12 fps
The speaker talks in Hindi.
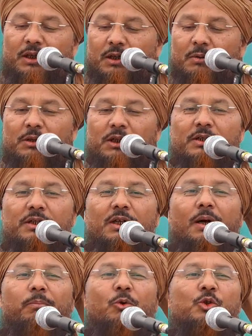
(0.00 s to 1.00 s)
कीमिए से
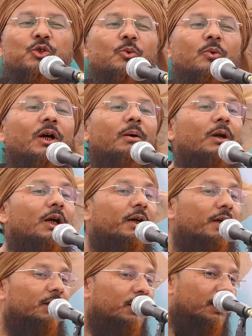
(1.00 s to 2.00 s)
आपको सोना बना
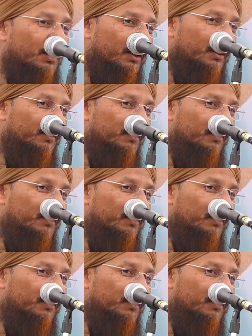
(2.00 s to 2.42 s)
के दिखाएं